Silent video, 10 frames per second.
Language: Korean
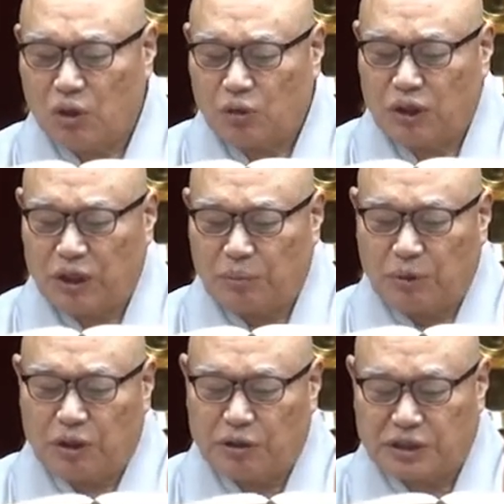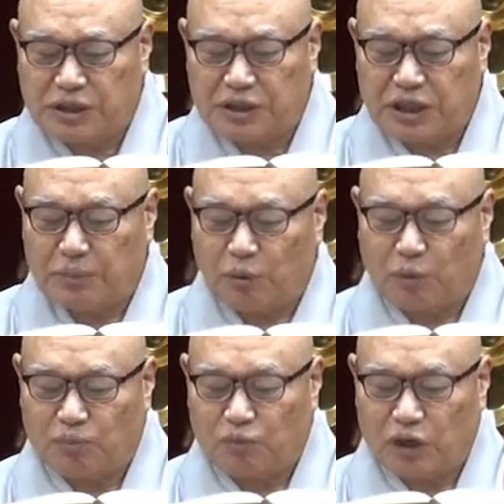우리 뭐 신체
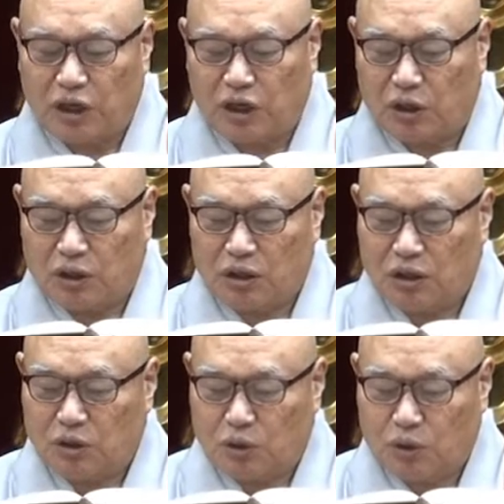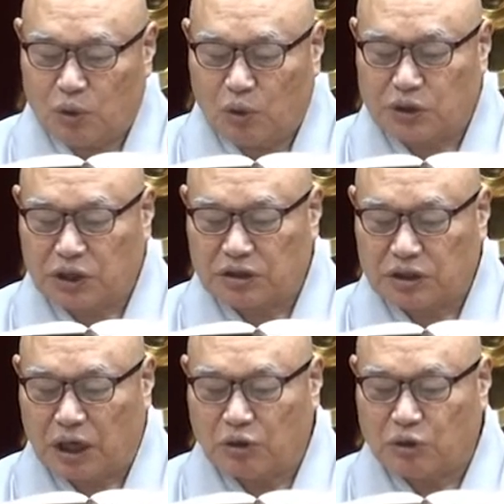몸 어,
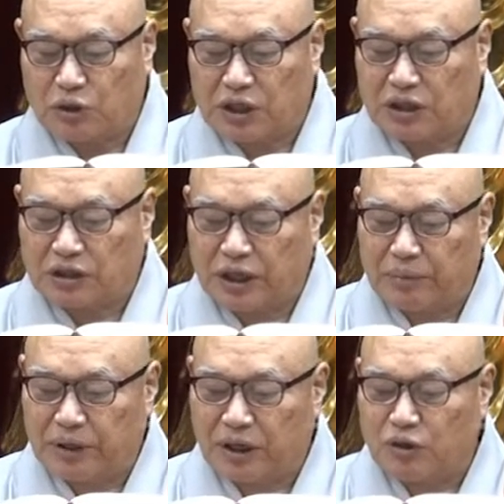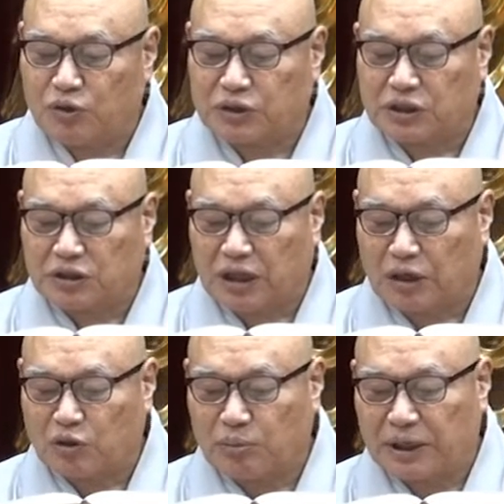오척 단구 기껏 해봐야 육척
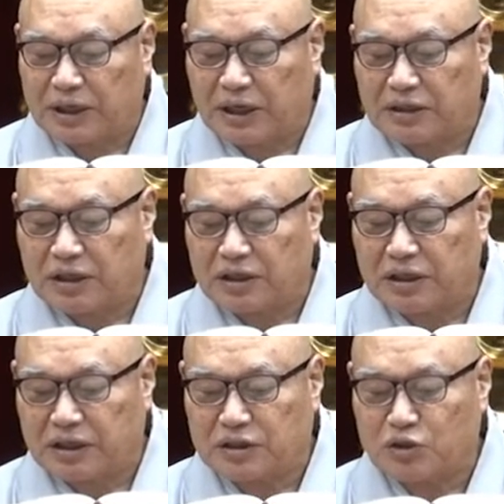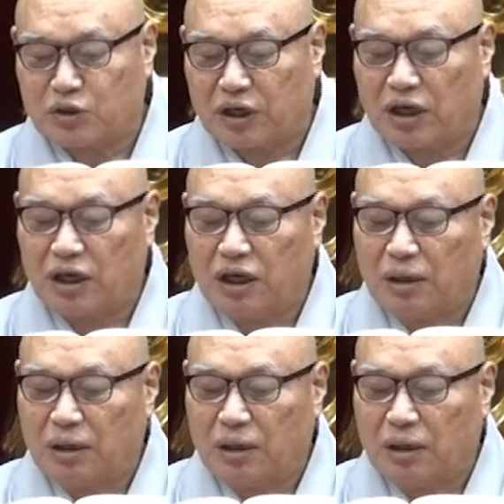단구밖에 안 되는데 그 속에